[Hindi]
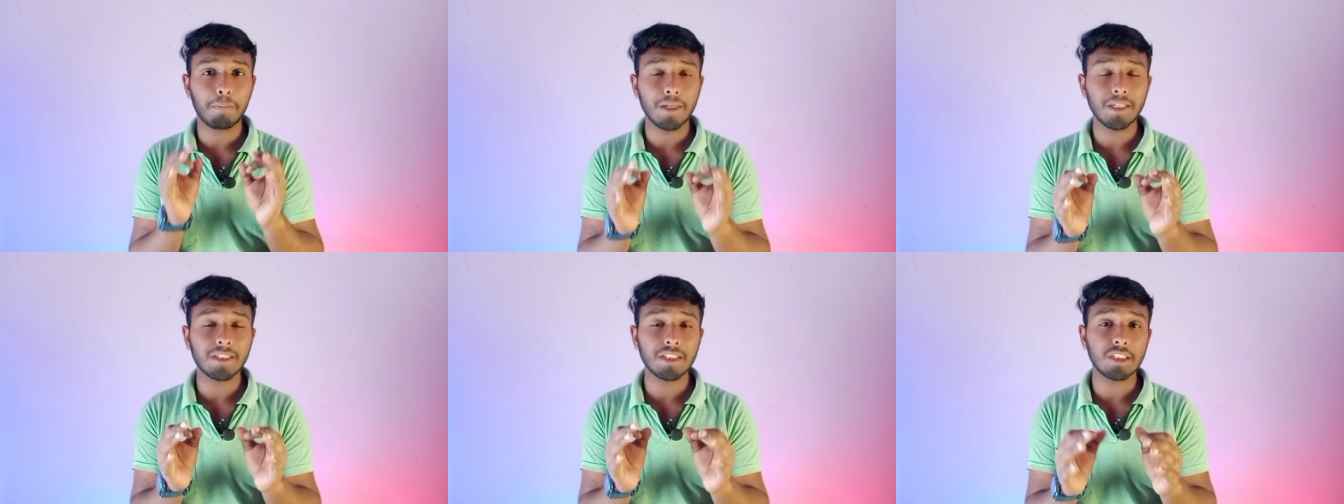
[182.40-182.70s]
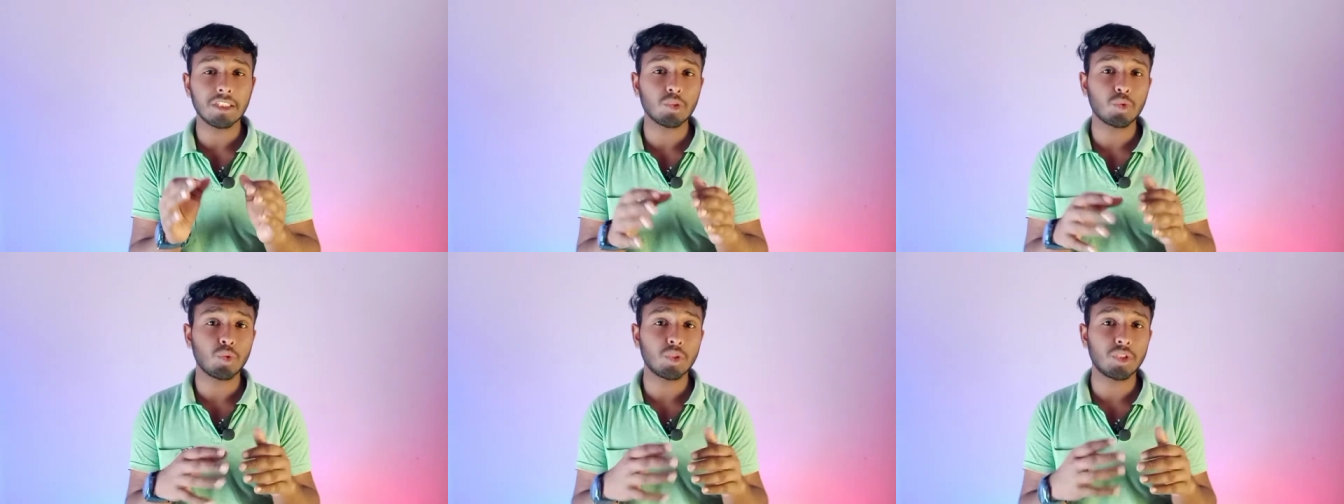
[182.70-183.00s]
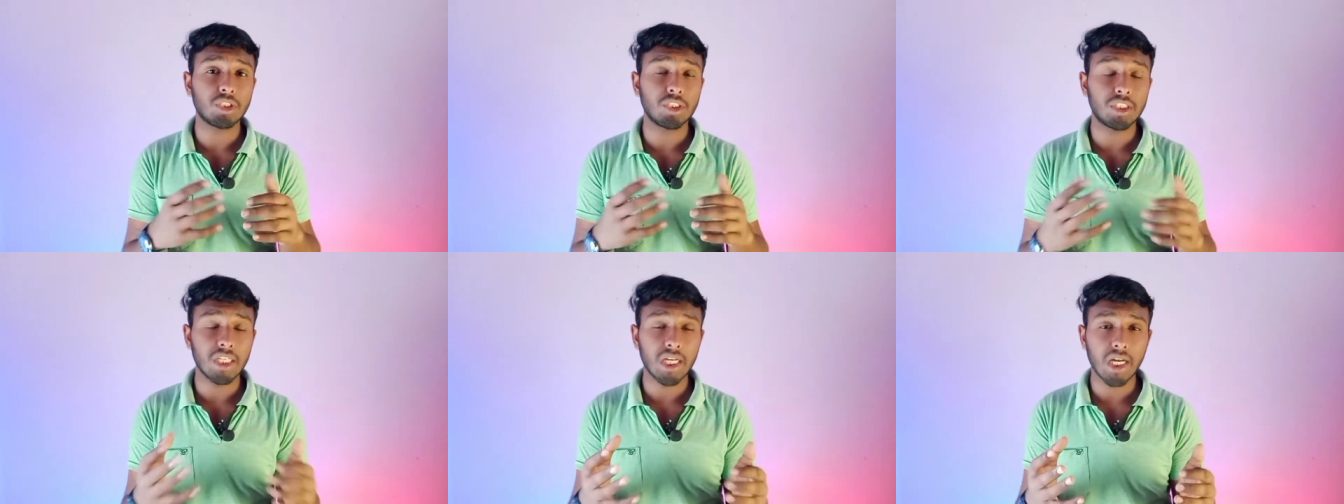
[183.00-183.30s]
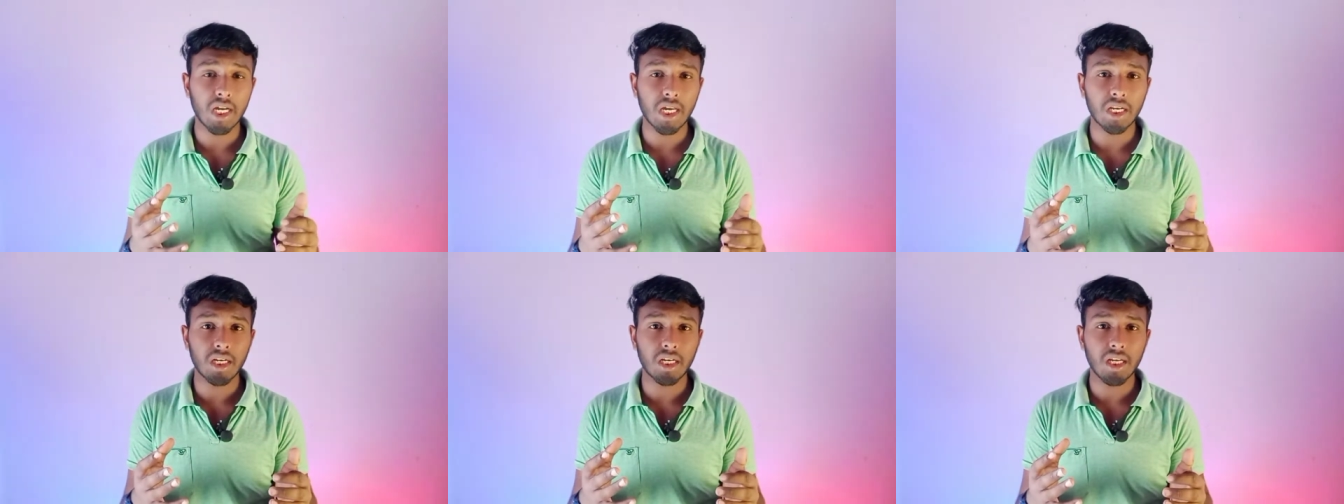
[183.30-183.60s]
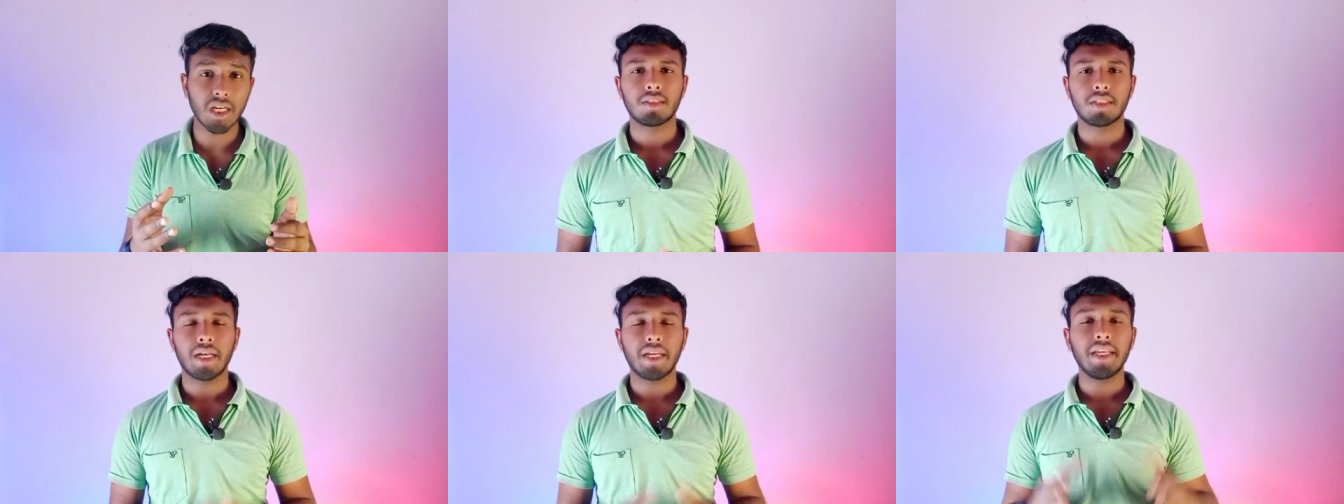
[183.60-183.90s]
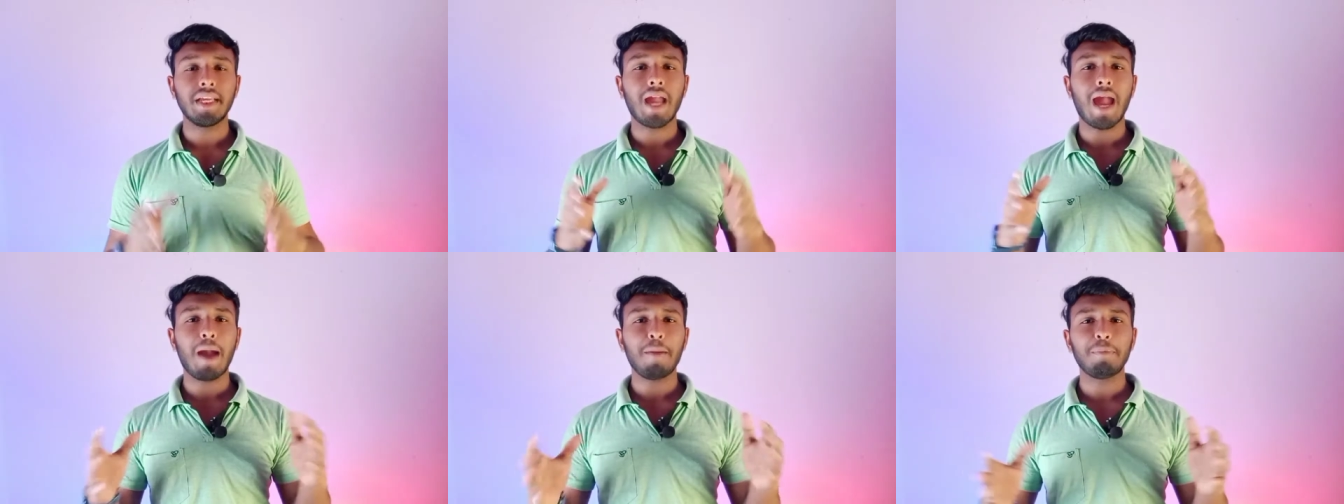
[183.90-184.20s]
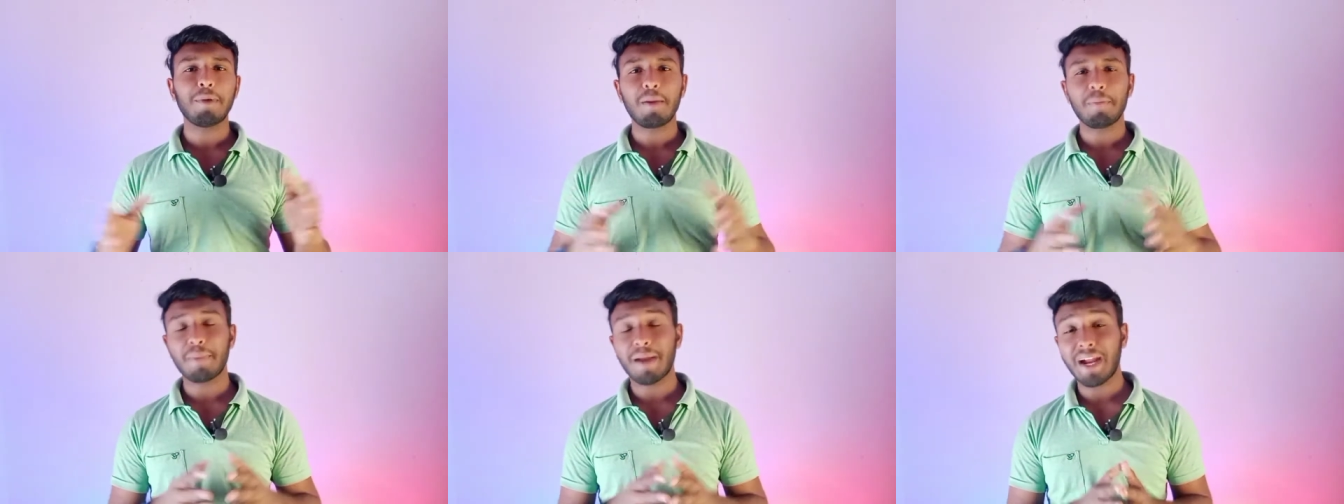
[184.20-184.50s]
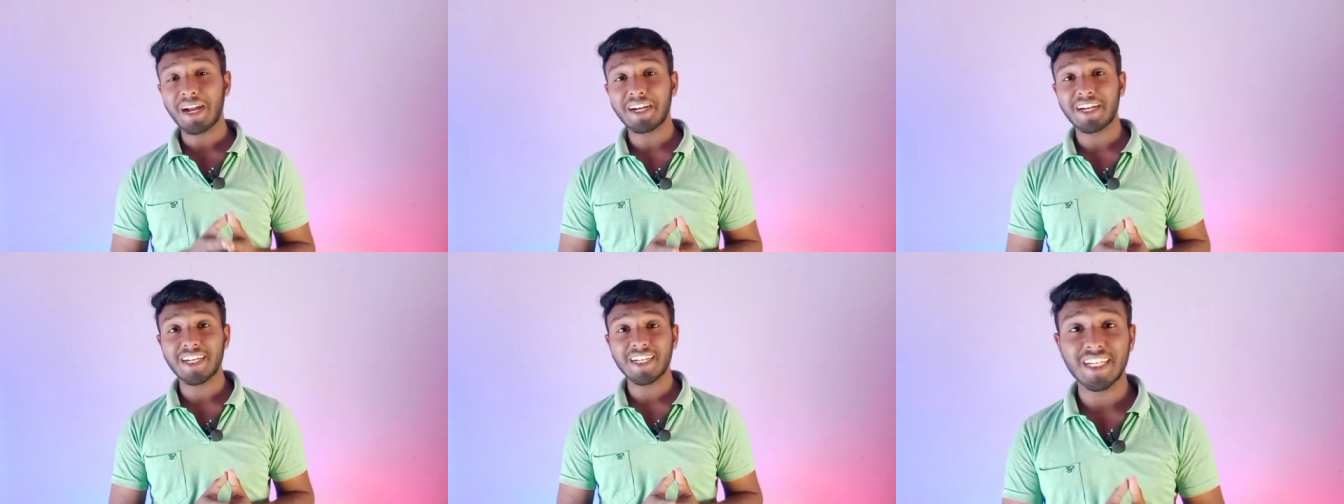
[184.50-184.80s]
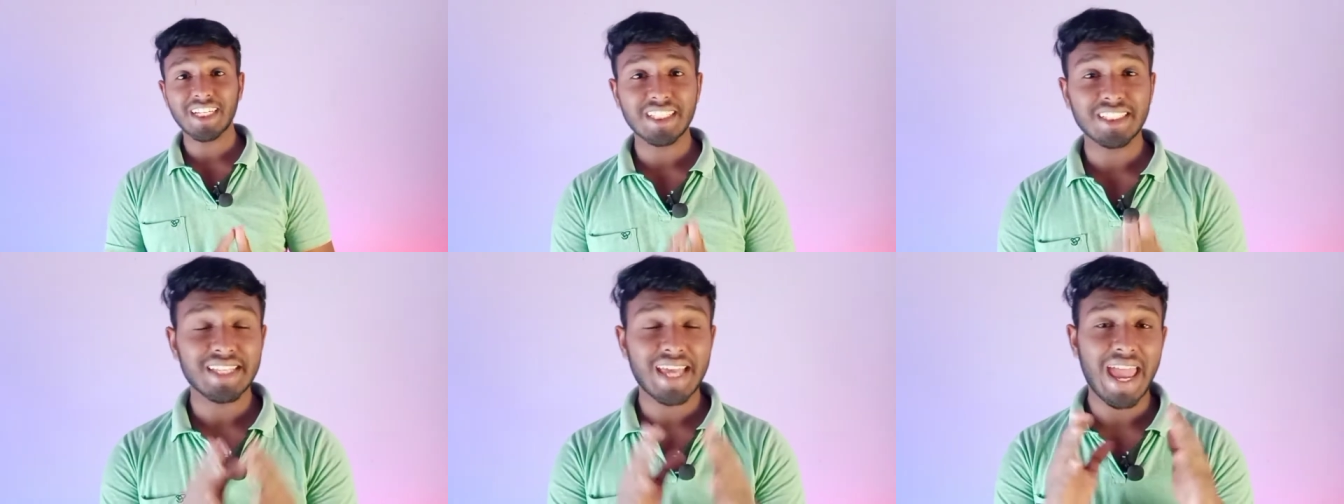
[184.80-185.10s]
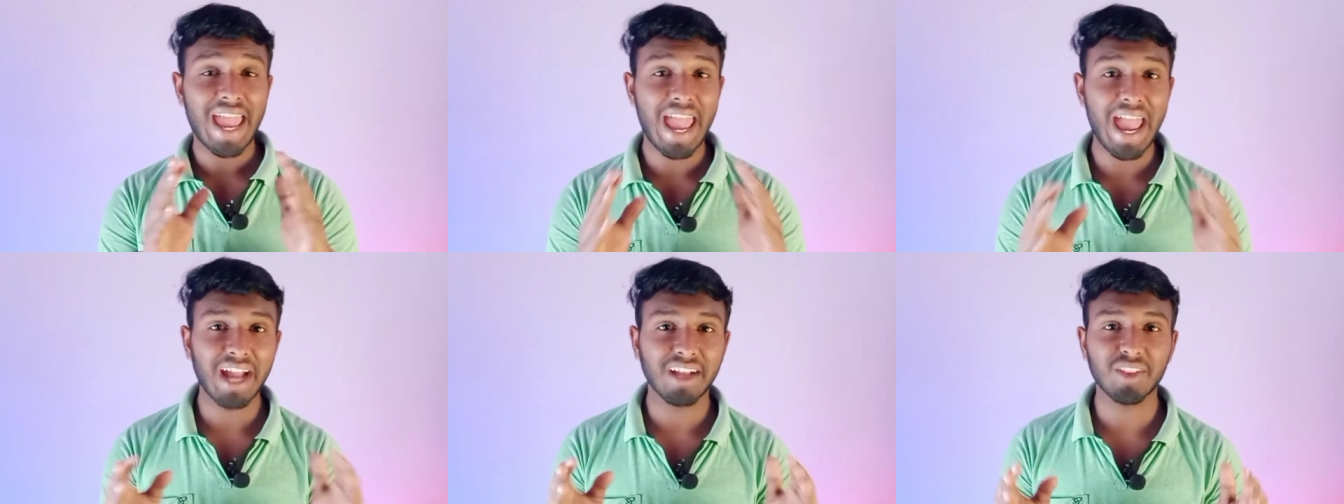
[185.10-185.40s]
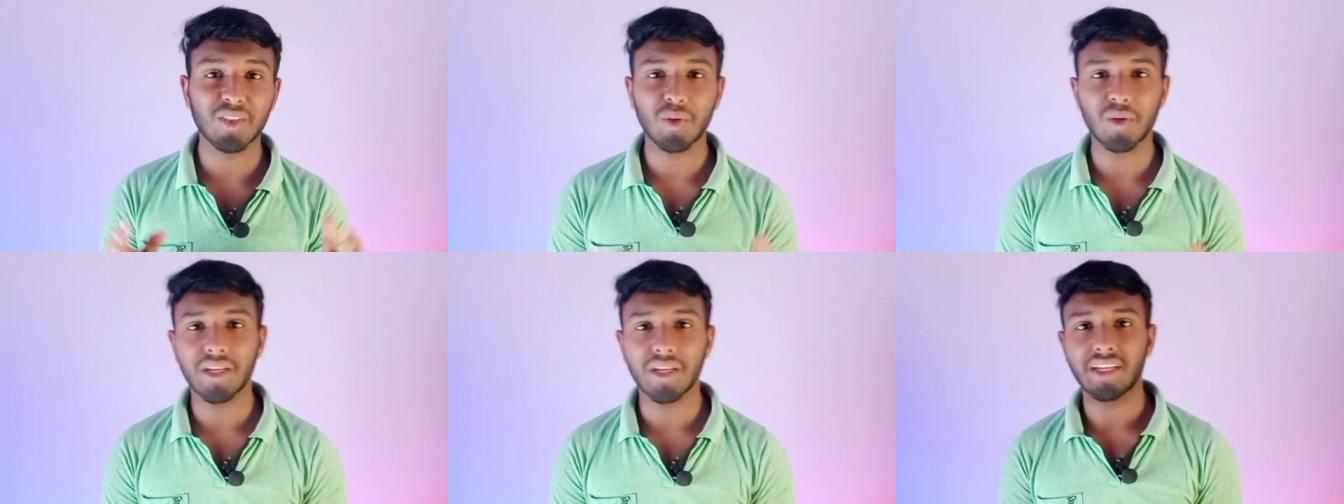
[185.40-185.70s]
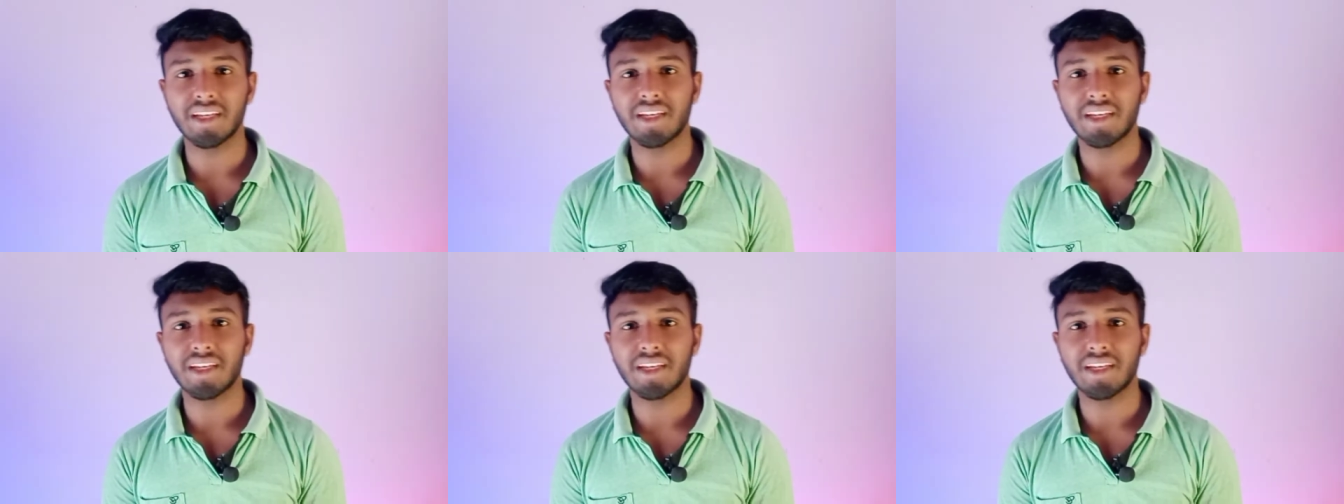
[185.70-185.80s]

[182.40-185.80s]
प्लीज़ इसको चेक करना कहीं आपका बैंक डिटेल्स हैक तो नहीं